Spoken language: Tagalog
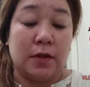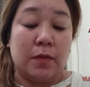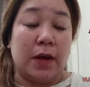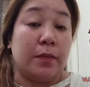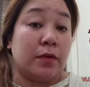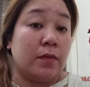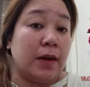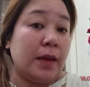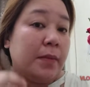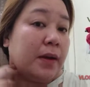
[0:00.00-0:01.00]
Yung mga
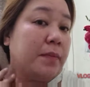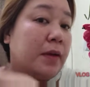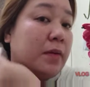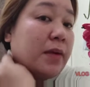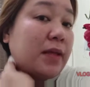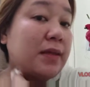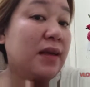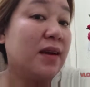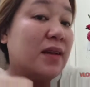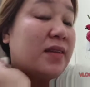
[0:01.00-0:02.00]
problema, pero
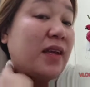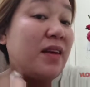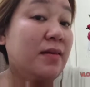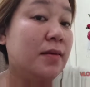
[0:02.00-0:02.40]
matatanggal niya.